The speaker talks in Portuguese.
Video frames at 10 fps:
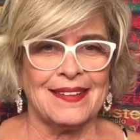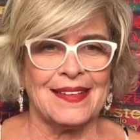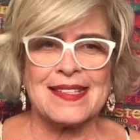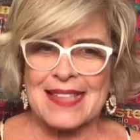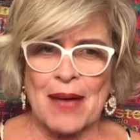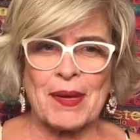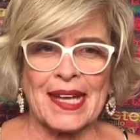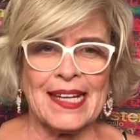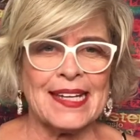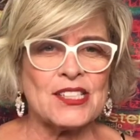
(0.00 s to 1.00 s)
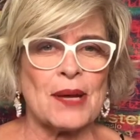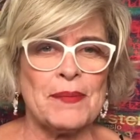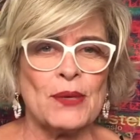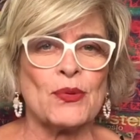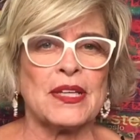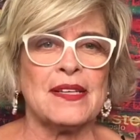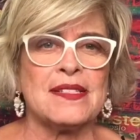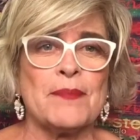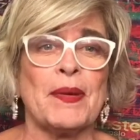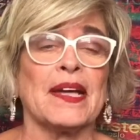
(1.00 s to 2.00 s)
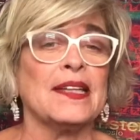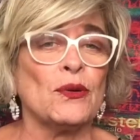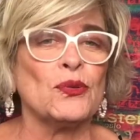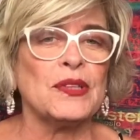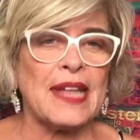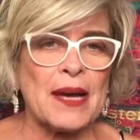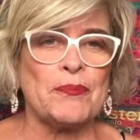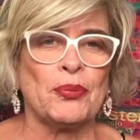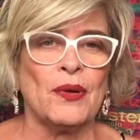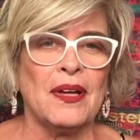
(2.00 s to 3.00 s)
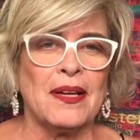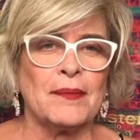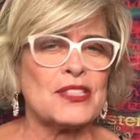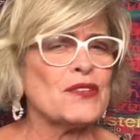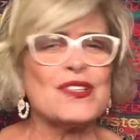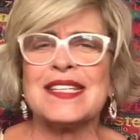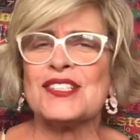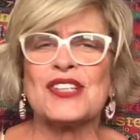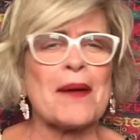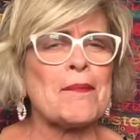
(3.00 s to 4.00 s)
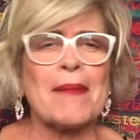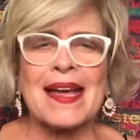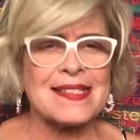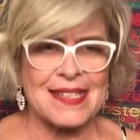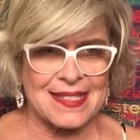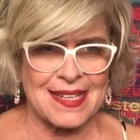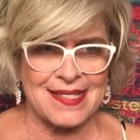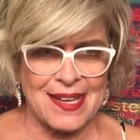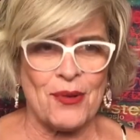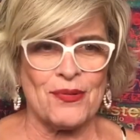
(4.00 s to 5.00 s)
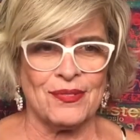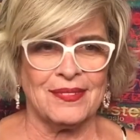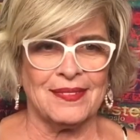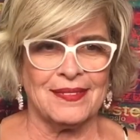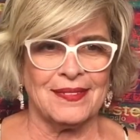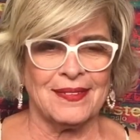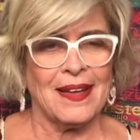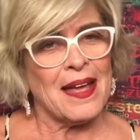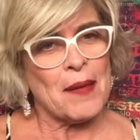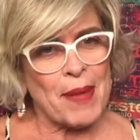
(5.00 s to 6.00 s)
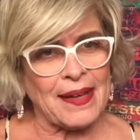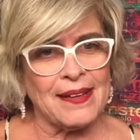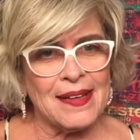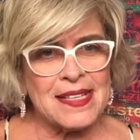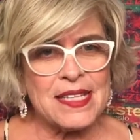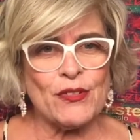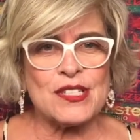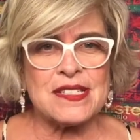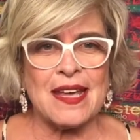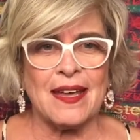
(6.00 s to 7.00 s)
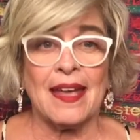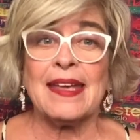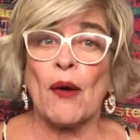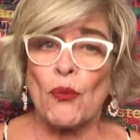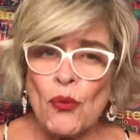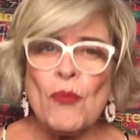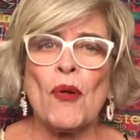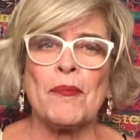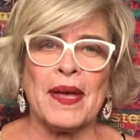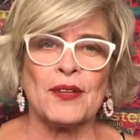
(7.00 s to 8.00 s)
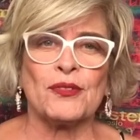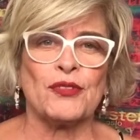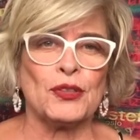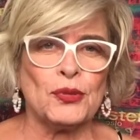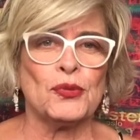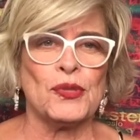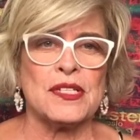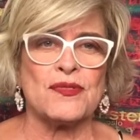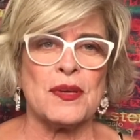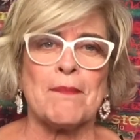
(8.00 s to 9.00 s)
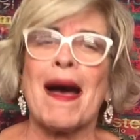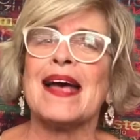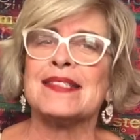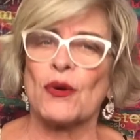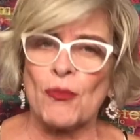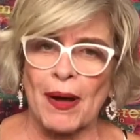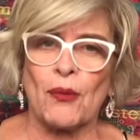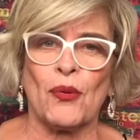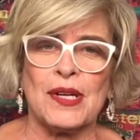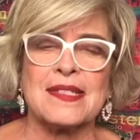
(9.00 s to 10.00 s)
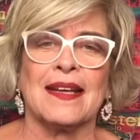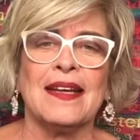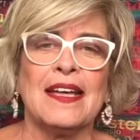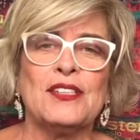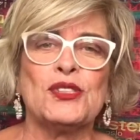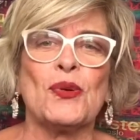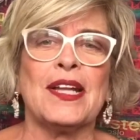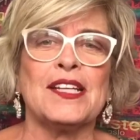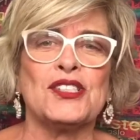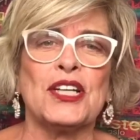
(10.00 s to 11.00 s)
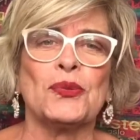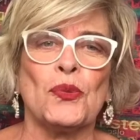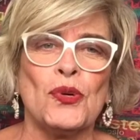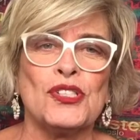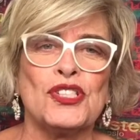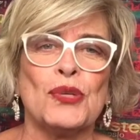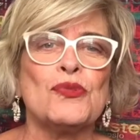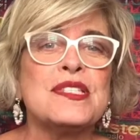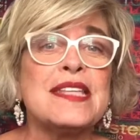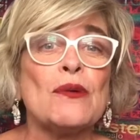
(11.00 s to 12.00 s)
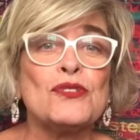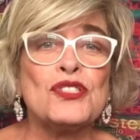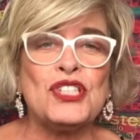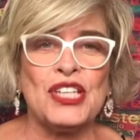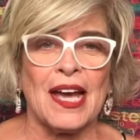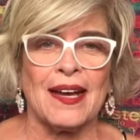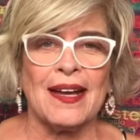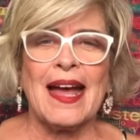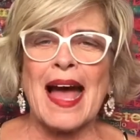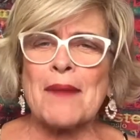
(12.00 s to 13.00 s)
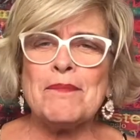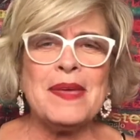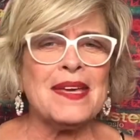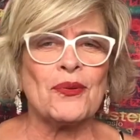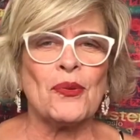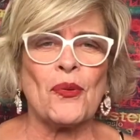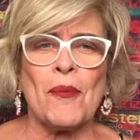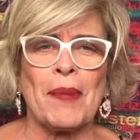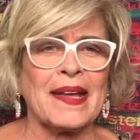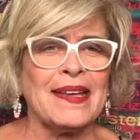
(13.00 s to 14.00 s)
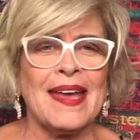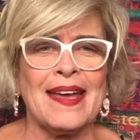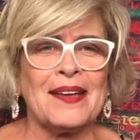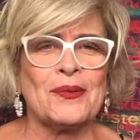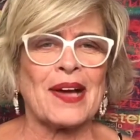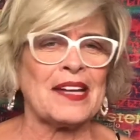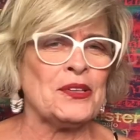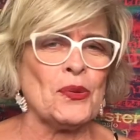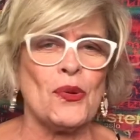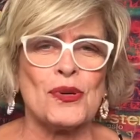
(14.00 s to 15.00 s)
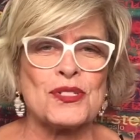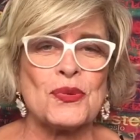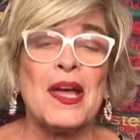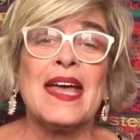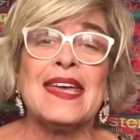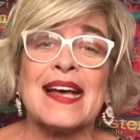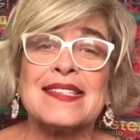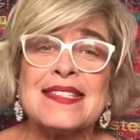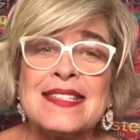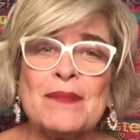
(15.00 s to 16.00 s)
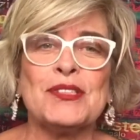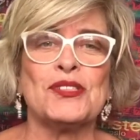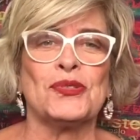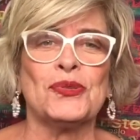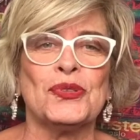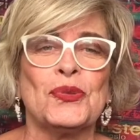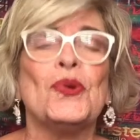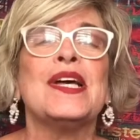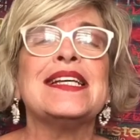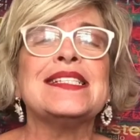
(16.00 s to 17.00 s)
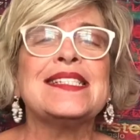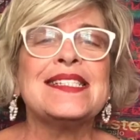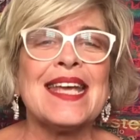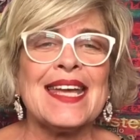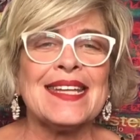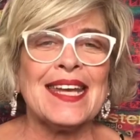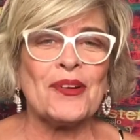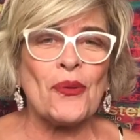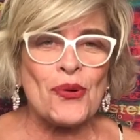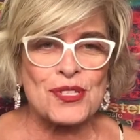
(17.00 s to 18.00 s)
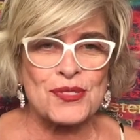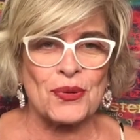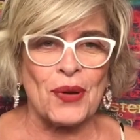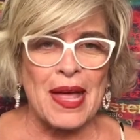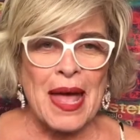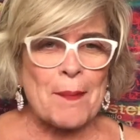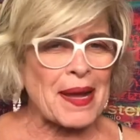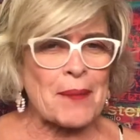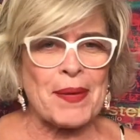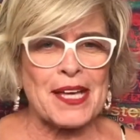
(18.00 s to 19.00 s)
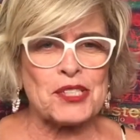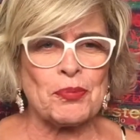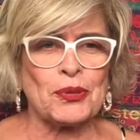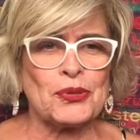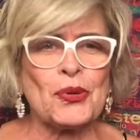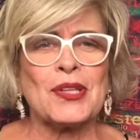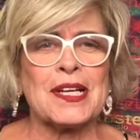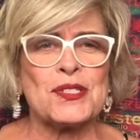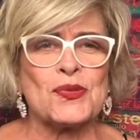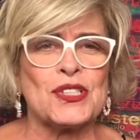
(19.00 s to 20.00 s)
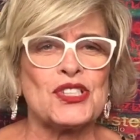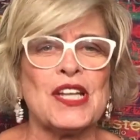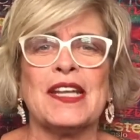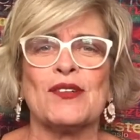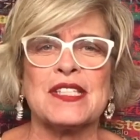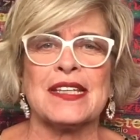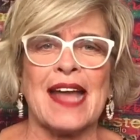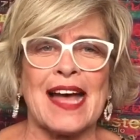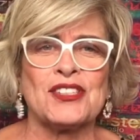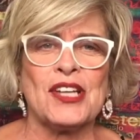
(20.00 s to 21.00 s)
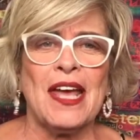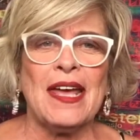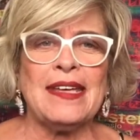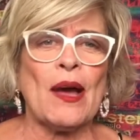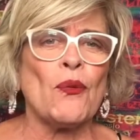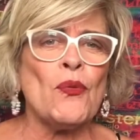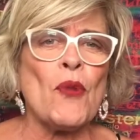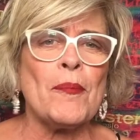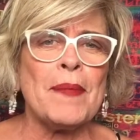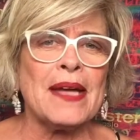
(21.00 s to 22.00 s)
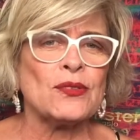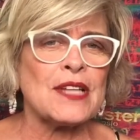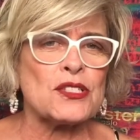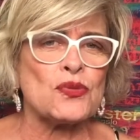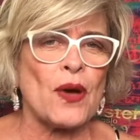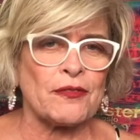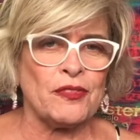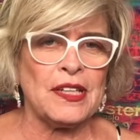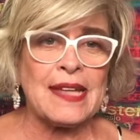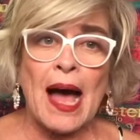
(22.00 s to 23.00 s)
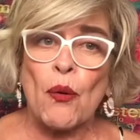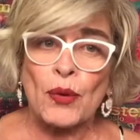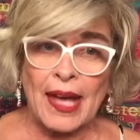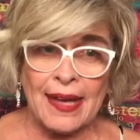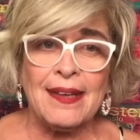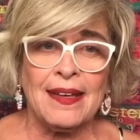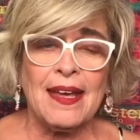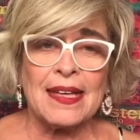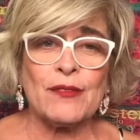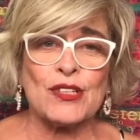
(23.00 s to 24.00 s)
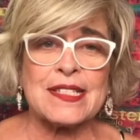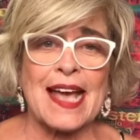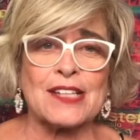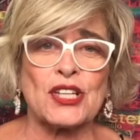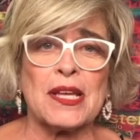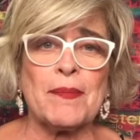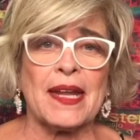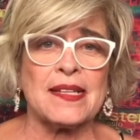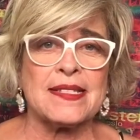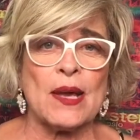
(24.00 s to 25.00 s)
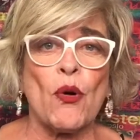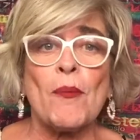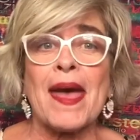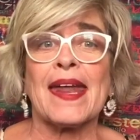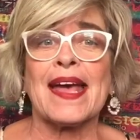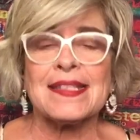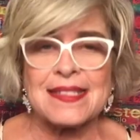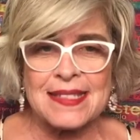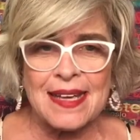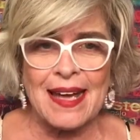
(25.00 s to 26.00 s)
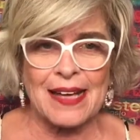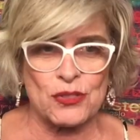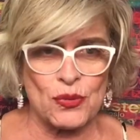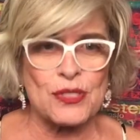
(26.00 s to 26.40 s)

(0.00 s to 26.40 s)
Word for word: Sabe aquele grande amigo que se perdeu no tempo, mas que você jamais se esqueceu? Bem, se você em algum momento foi tudo isso e mais alguma coisa, estou elegendo hoje o seu dia. Amigo, companheiro, carinhoso e, acima de tudo, generoso Parabéns por toda a sua generosidade. Em algum momento da sua vida, alguém que você acha que mereceu ou merece a sua